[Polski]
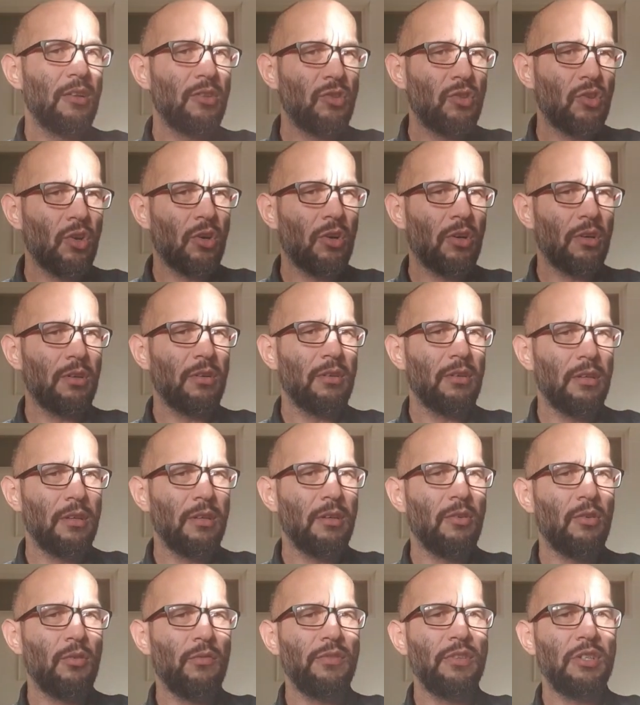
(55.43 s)
to
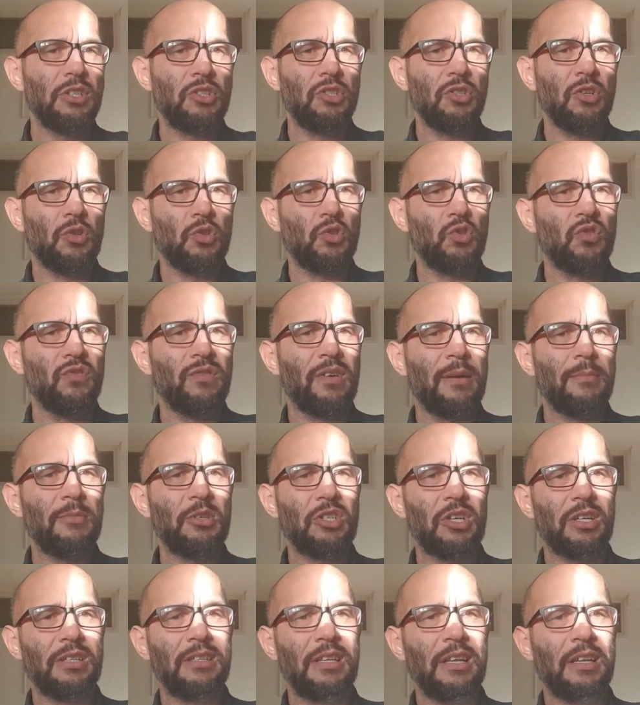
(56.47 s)
również nie odczuwamy
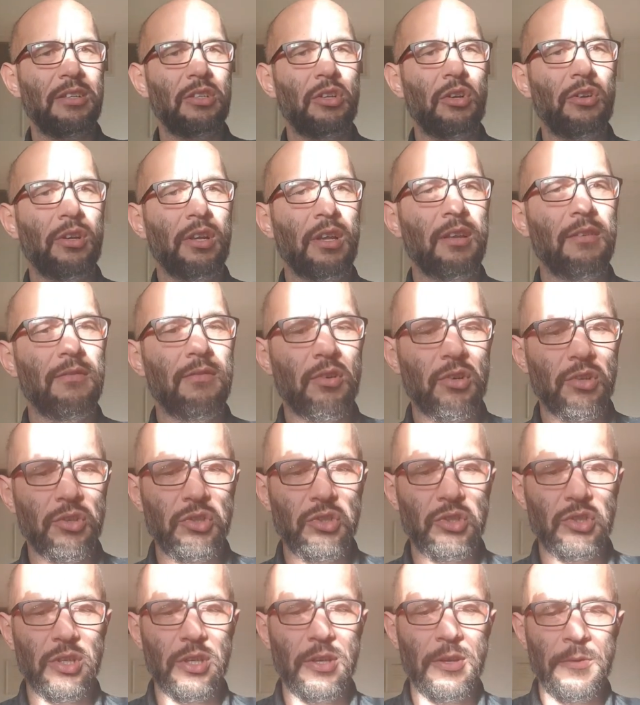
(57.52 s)
żadnych
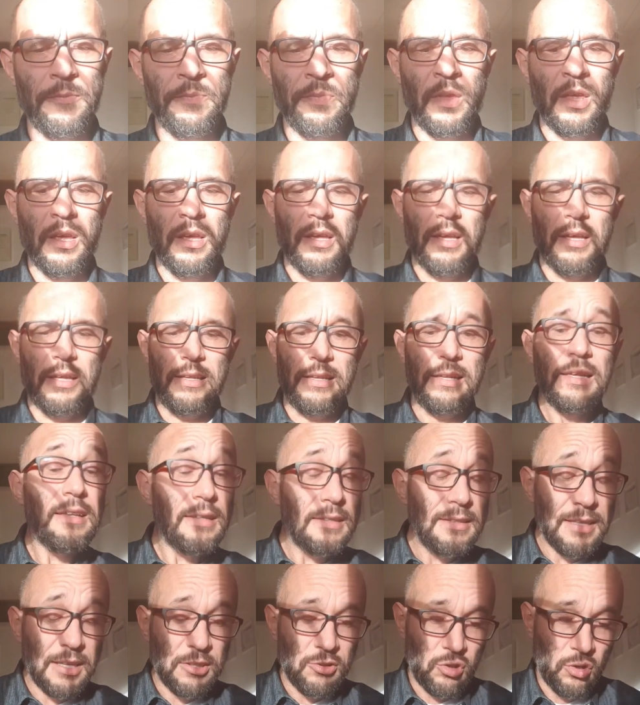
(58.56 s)
dolegliwości. E,
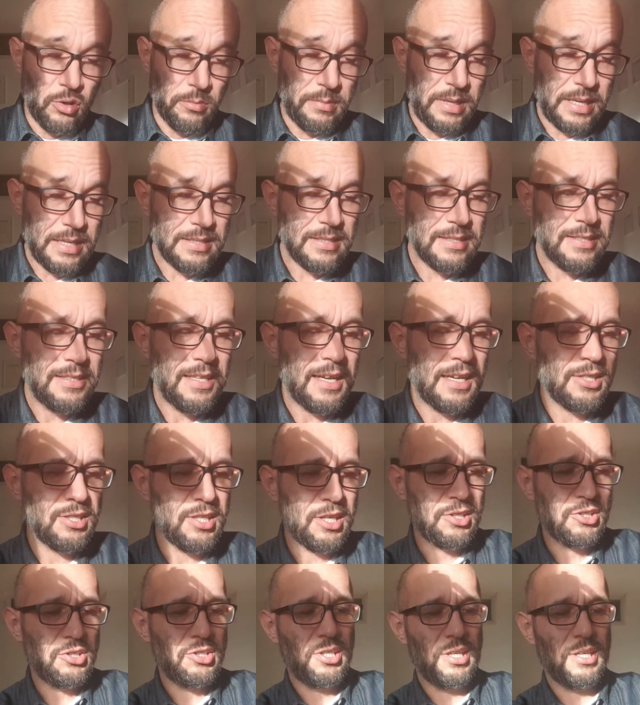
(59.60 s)
natomiast
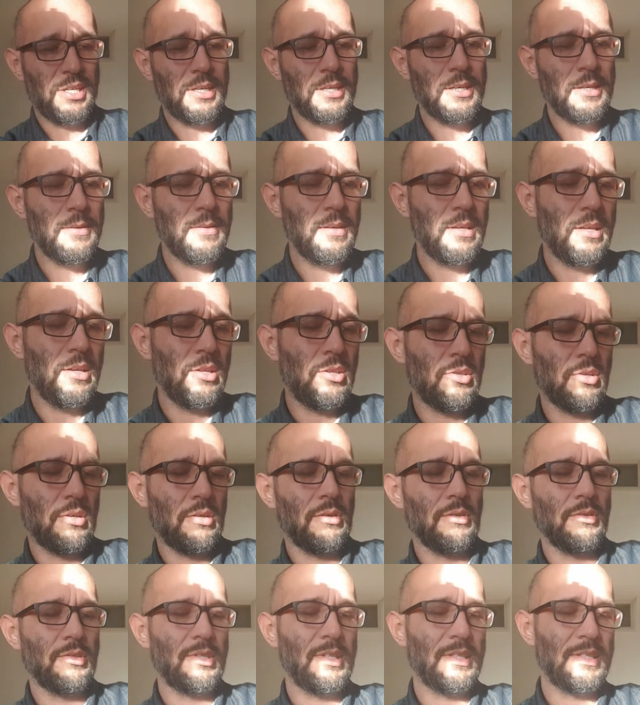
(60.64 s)
zdarza się, i
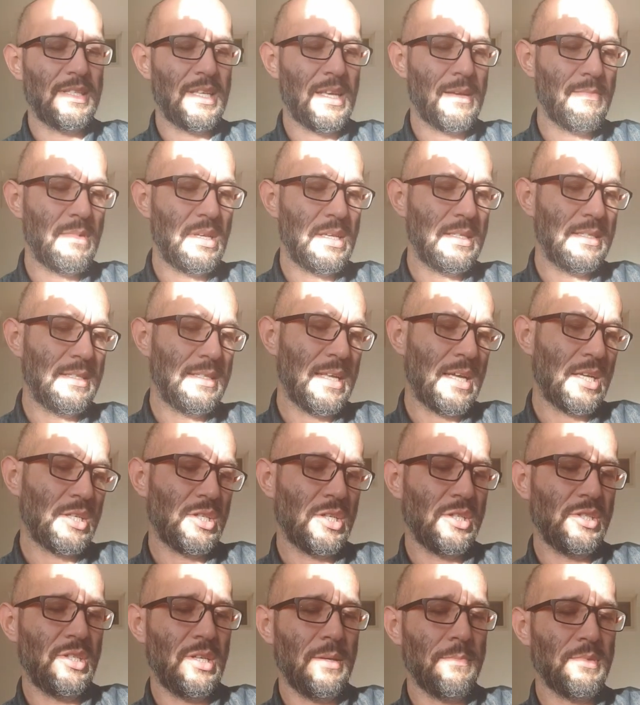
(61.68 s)
to czasami
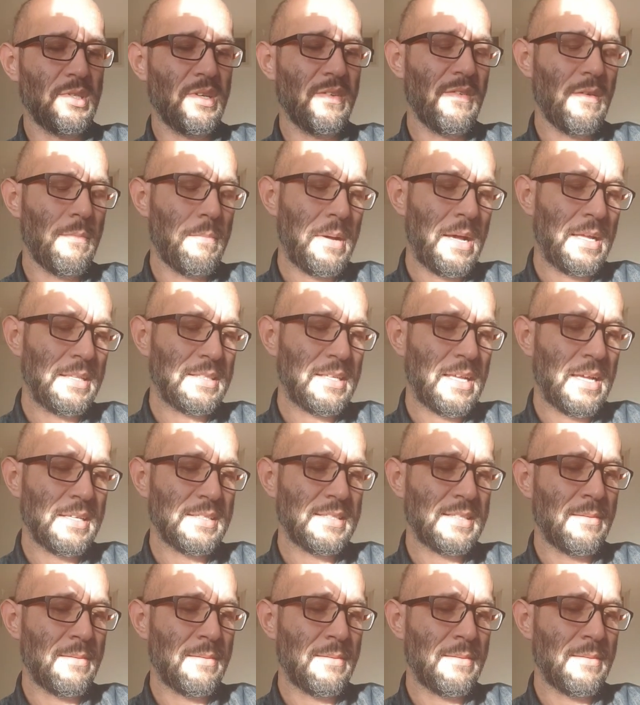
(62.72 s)
zdarza się przy wypadkach